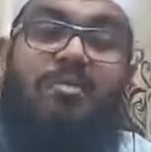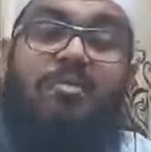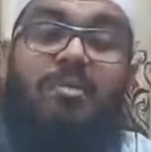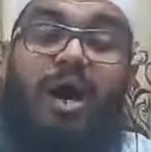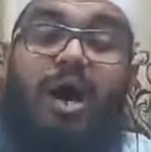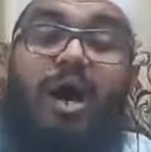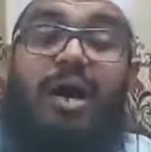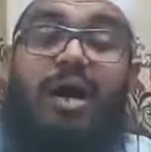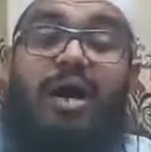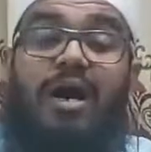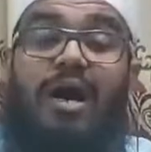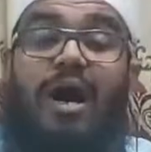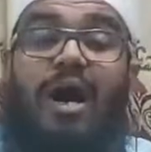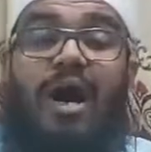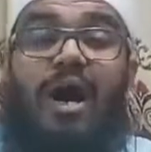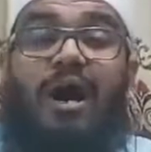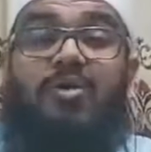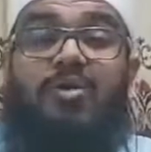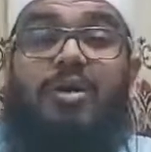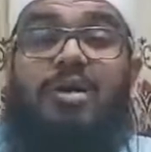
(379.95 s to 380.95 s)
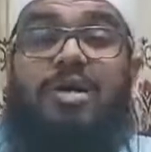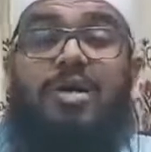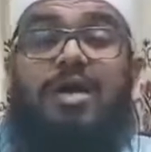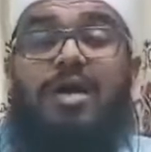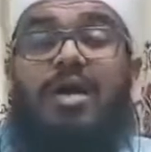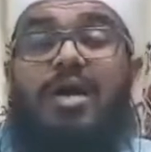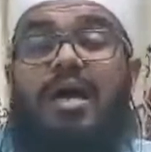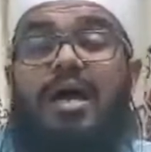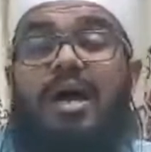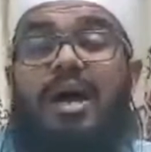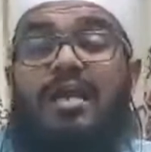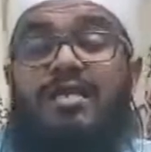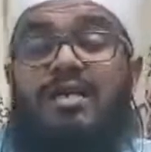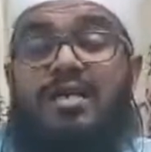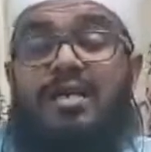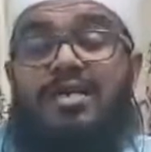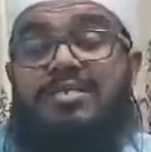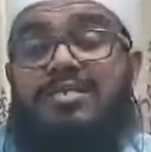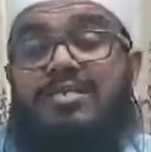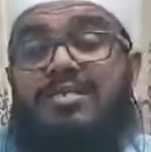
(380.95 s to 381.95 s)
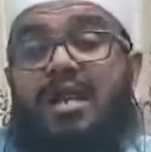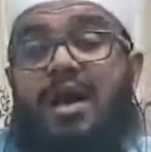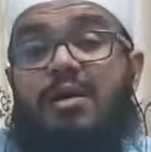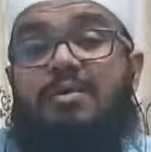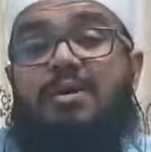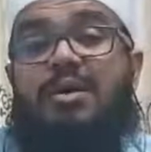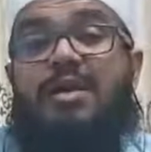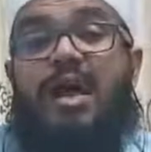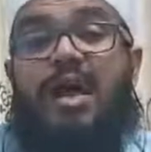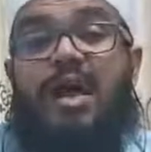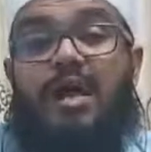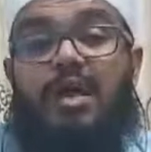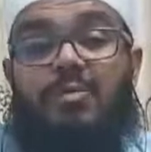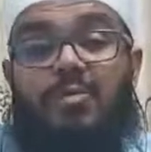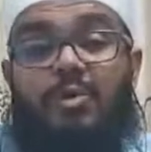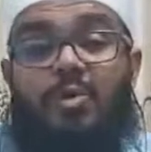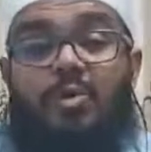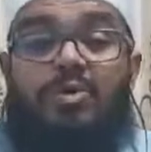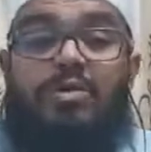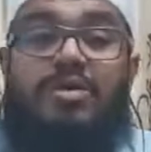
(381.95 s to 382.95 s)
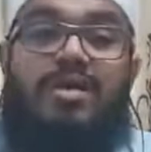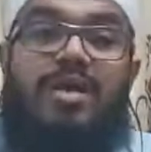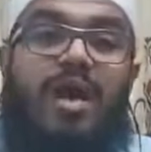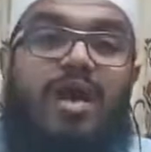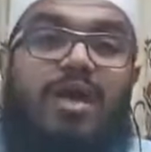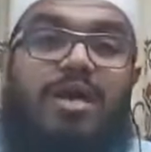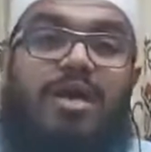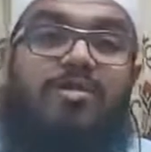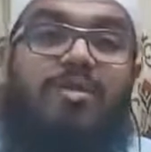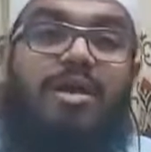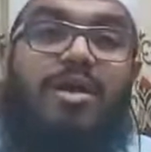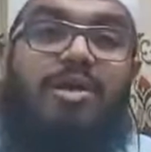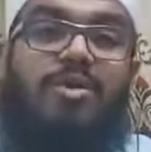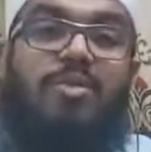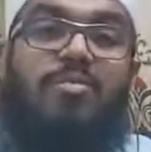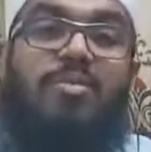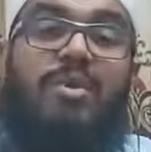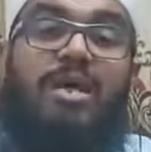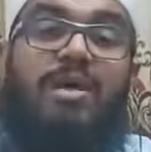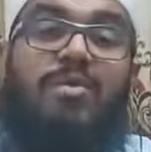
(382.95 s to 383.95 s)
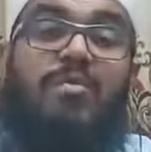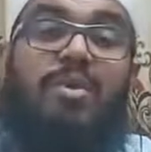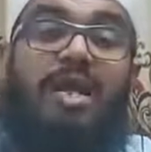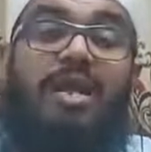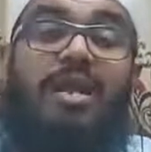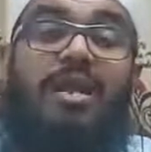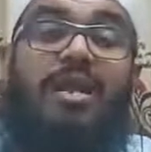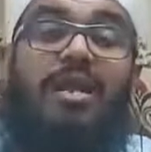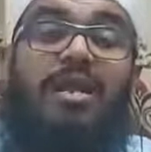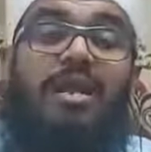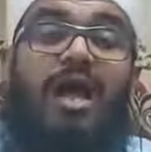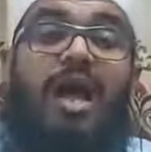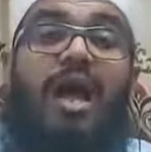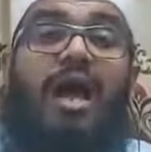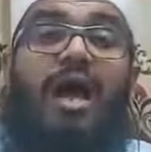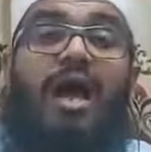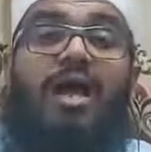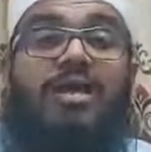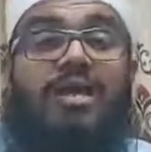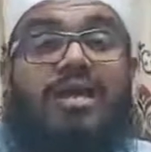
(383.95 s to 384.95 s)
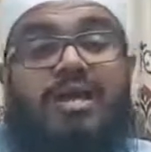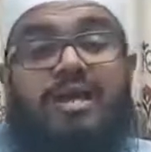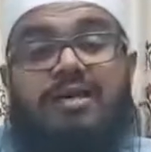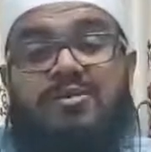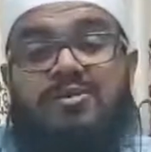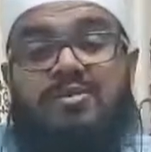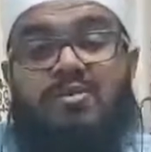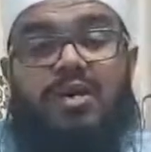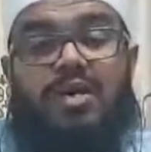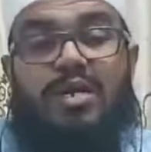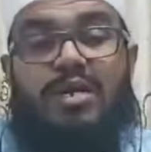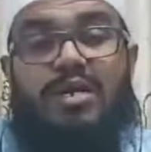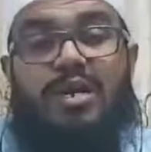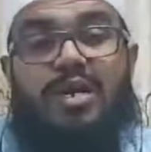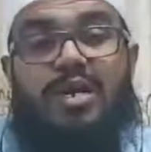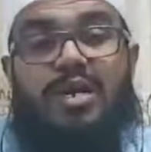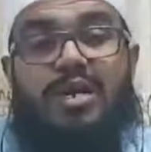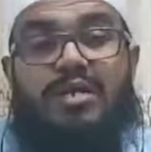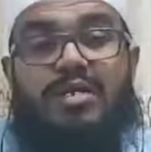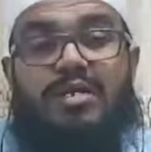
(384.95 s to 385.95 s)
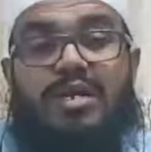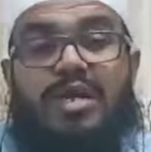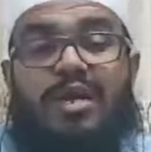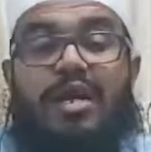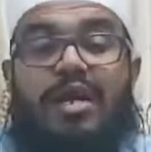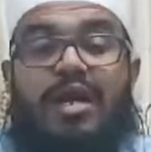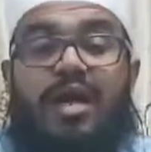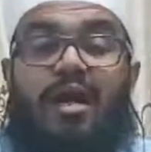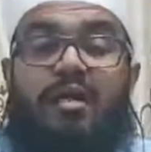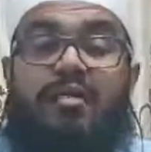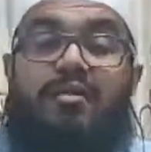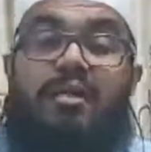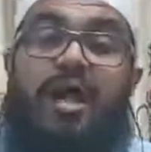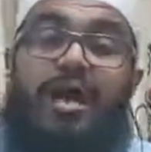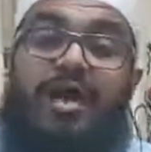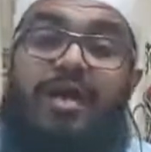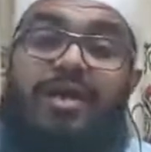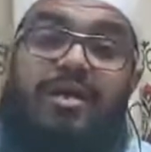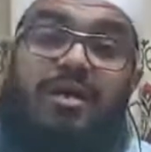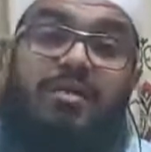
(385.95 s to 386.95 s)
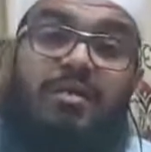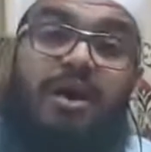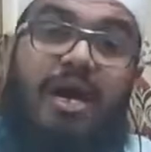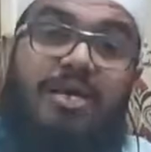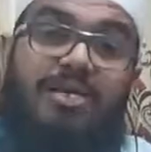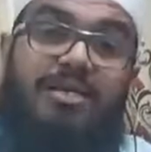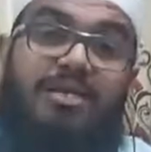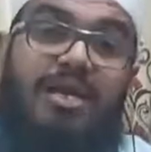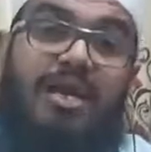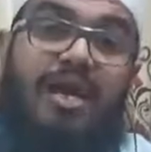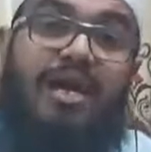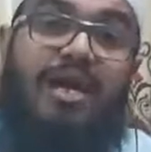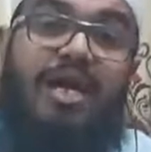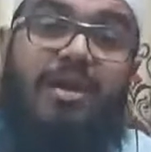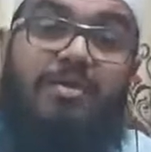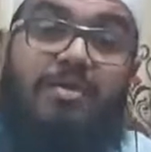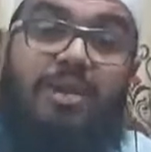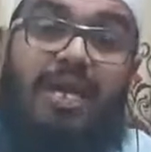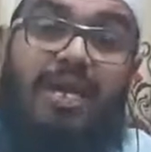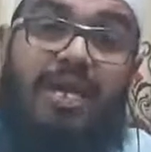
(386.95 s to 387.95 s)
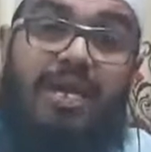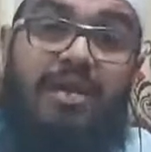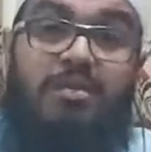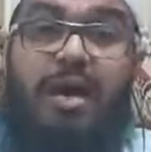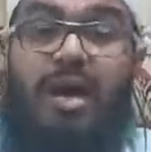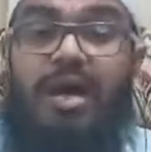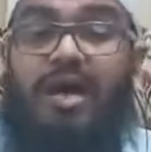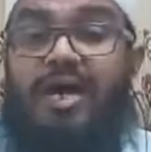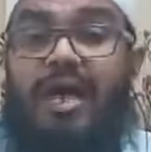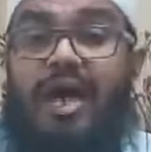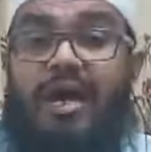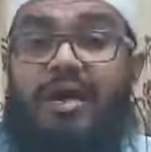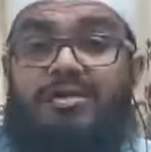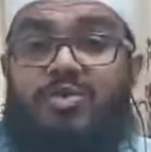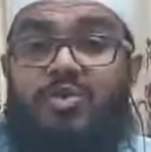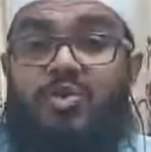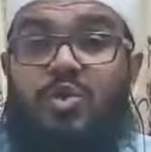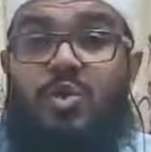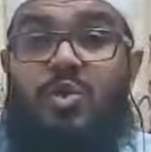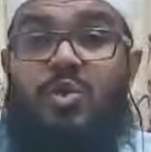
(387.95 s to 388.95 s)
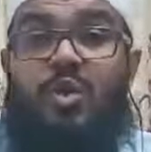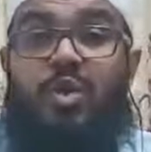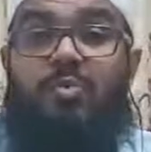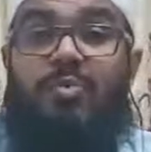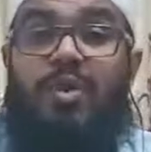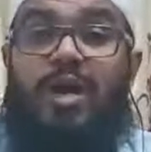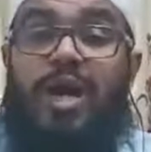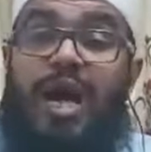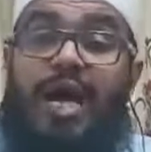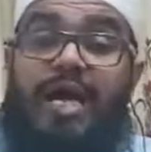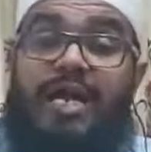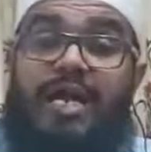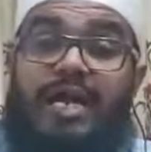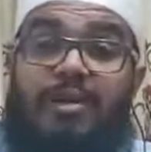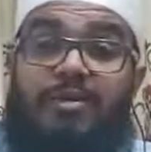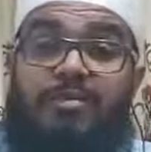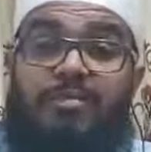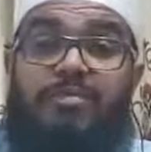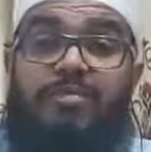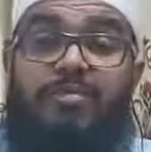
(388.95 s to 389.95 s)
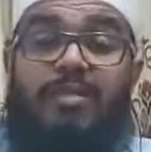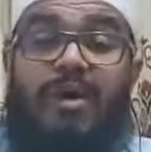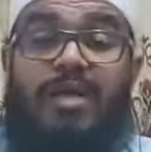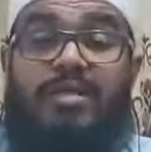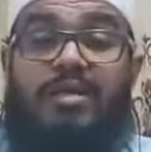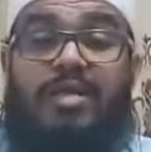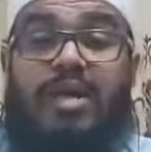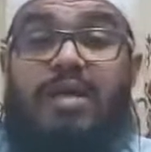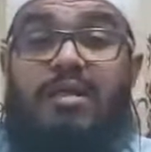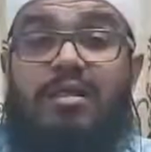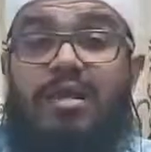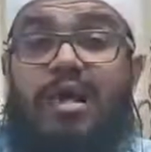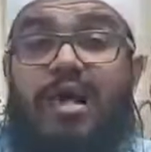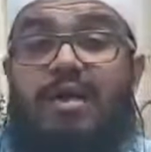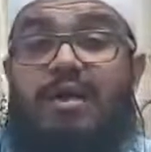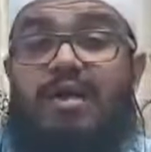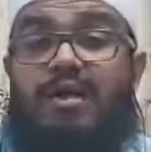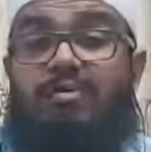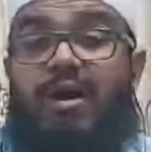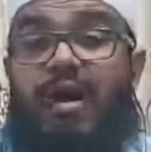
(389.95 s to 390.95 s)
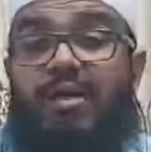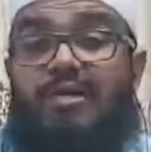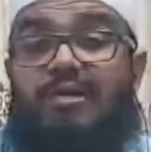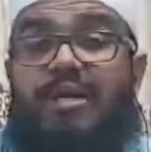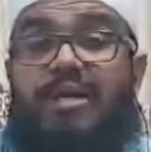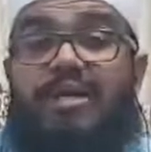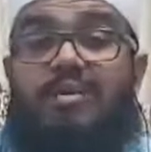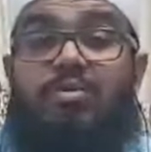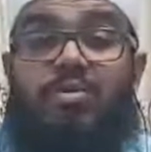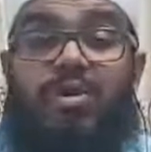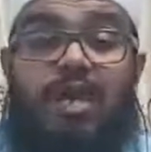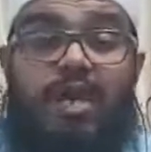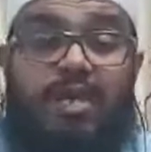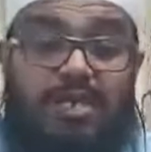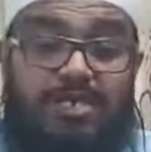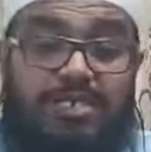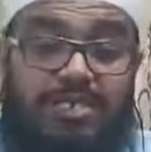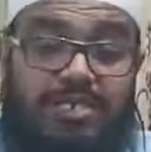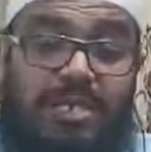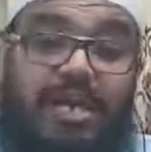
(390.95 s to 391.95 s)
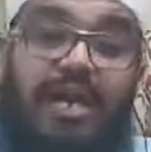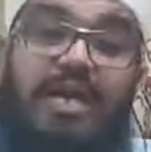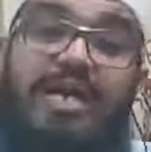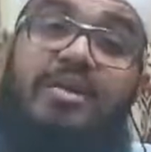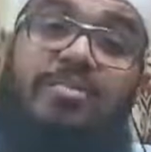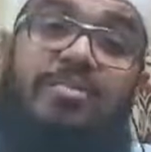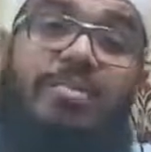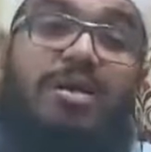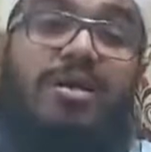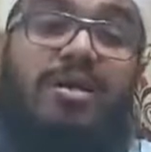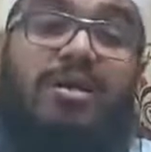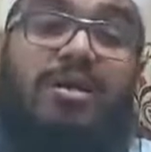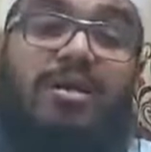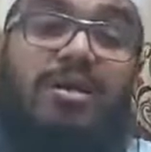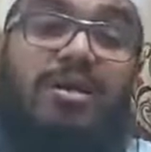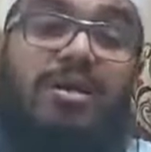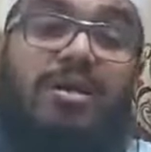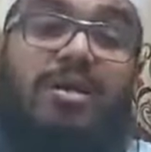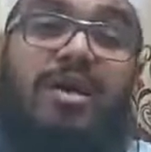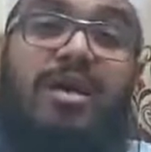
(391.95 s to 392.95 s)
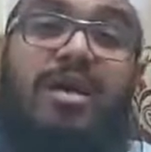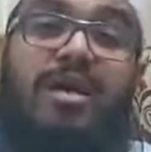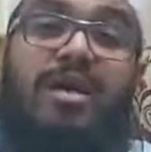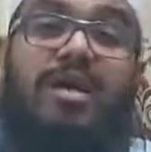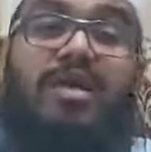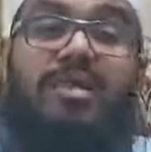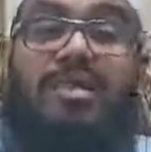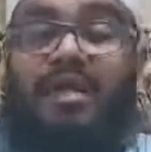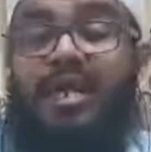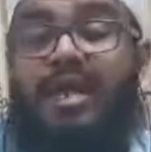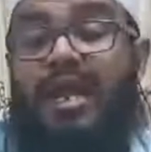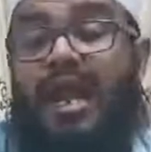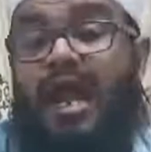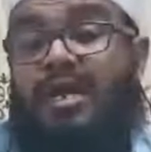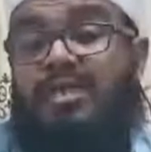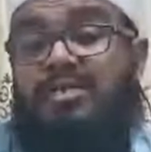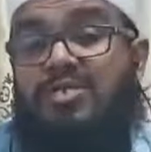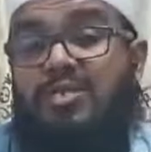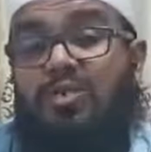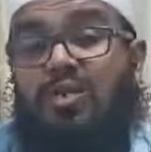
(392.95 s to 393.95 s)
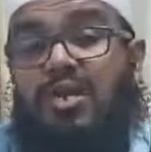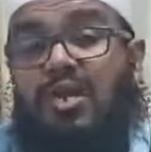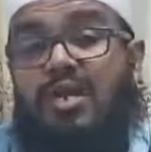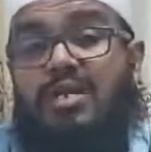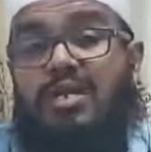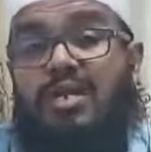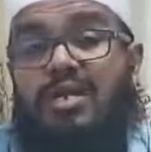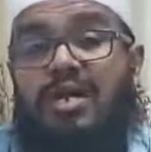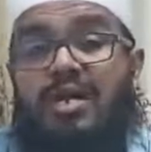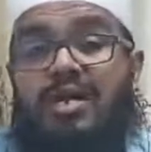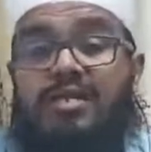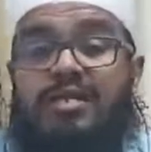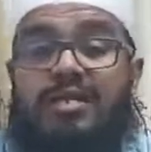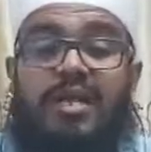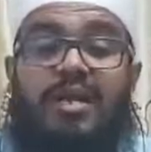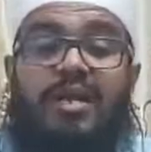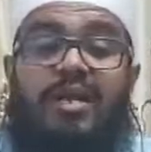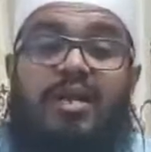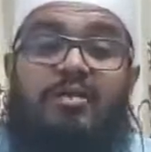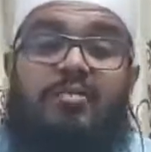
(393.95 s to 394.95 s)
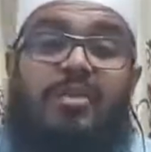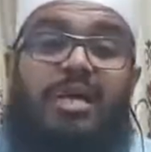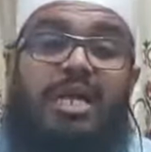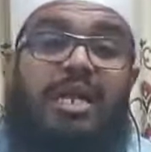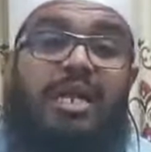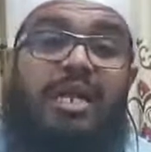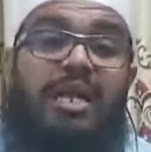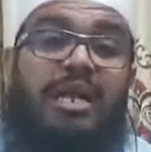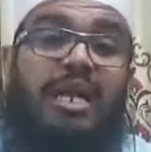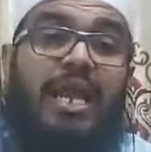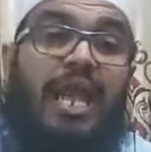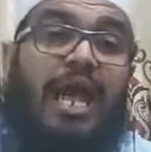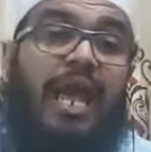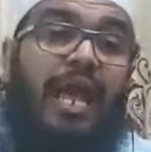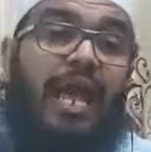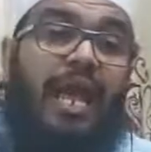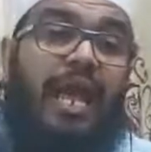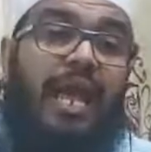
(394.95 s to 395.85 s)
பஹாவுக்கு அந்த கஸ்ராவை நாங்கள் பூர்த்தியாக்க வேண்டும் பில்லாஹி என்று சொல்லுகின்ற நேரத்தில் அல்லாஹ் என்ற வார்த்தை அங்கே மெல்லினமாக நாங்கள் சொல்லுவோம் காரணம் அந்த அல்லாஹ் என்ற வார்த்தைக்கு முன்னால் கஸ்ரா பெற்றிருக்கிறது இதனை நாங்கள் சொல்லுகின்ற நேரத்தில் பில்லே